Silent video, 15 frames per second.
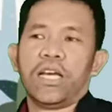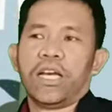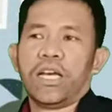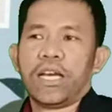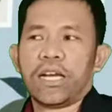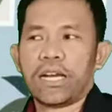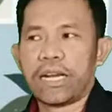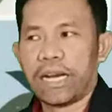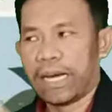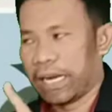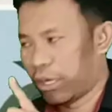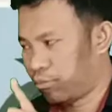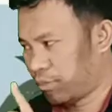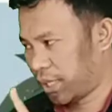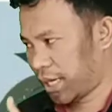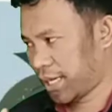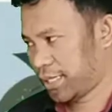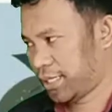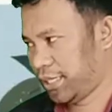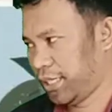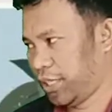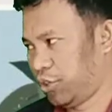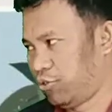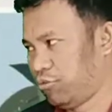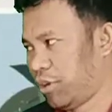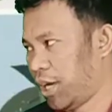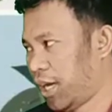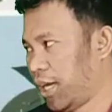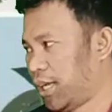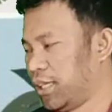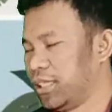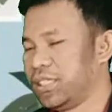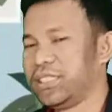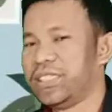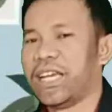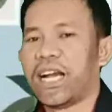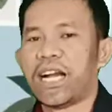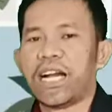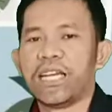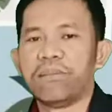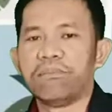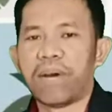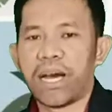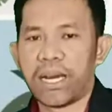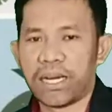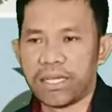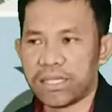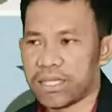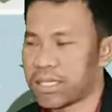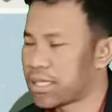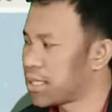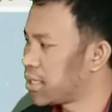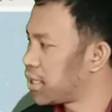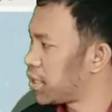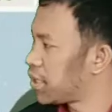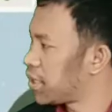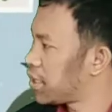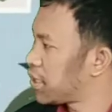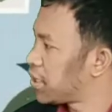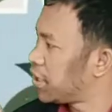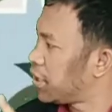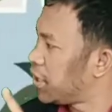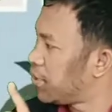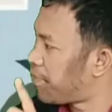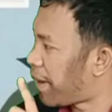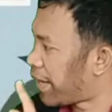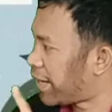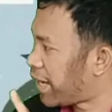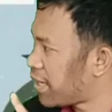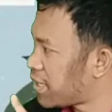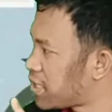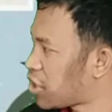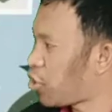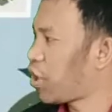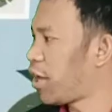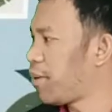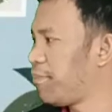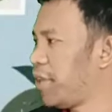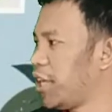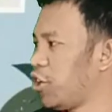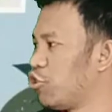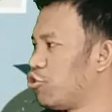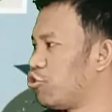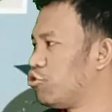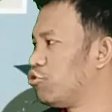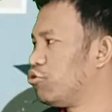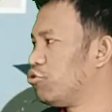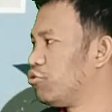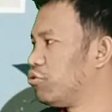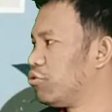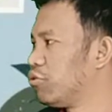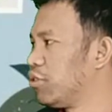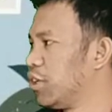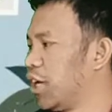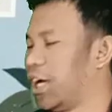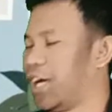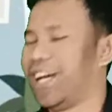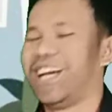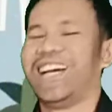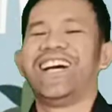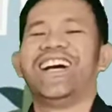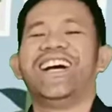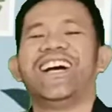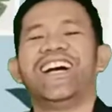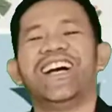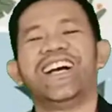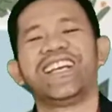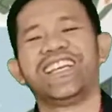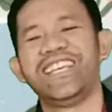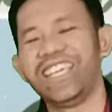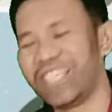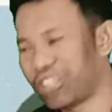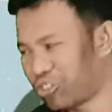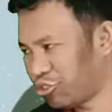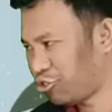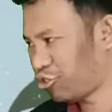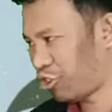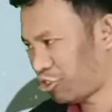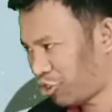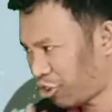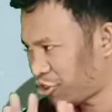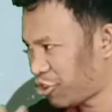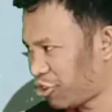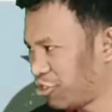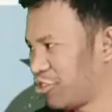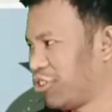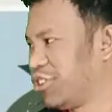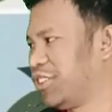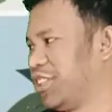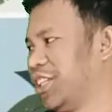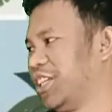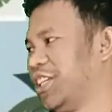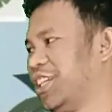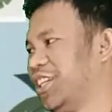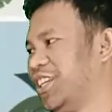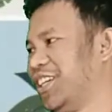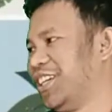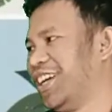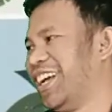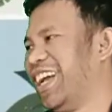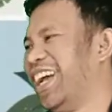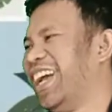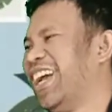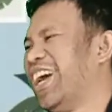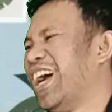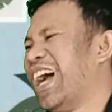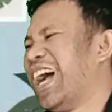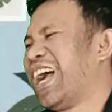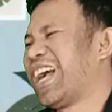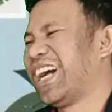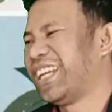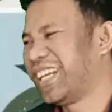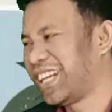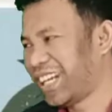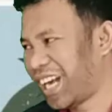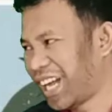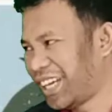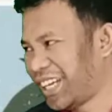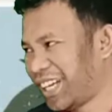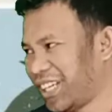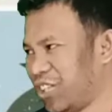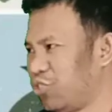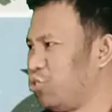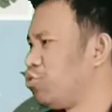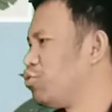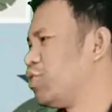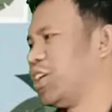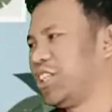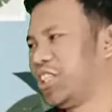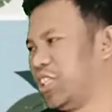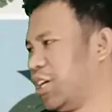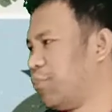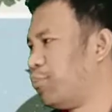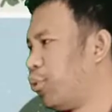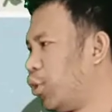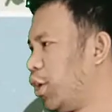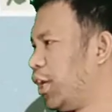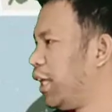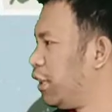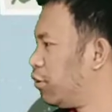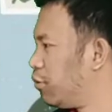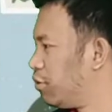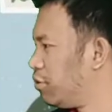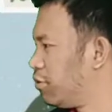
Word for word: kalau mengasihi Tuhan jangan males ibadah sekolah minggu nah gitu contoh-contohnya kadang-kadang sih kadang-kadang itu juga tidak boleh loh